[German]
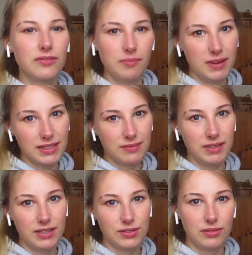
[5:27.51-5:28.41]
auf den ersten
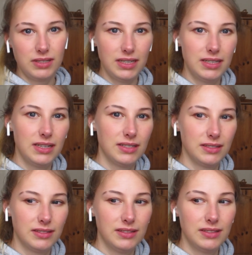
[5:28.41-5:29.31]
Blick so gedacht
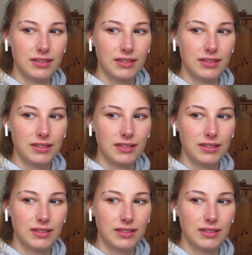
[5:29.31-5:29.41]
hätte,